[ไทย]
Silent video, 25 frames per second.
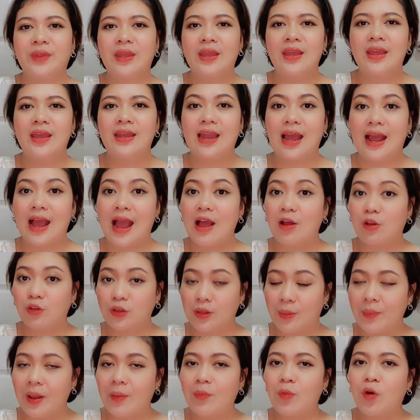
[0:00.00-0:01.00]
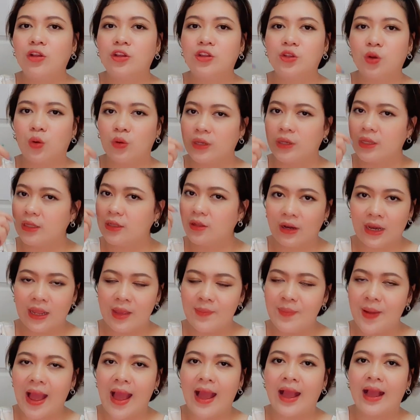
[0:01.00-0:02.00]
นะคะสำหรับคนโสดที่ต้องรีบ
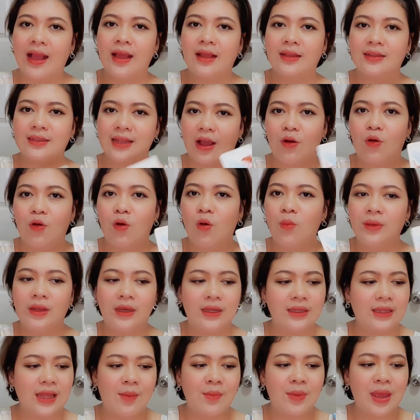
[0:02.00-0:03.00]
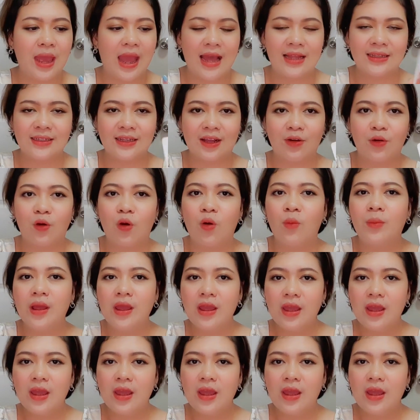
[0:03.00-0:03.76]
หาสังคมเลยถ้าไม่หาสังคม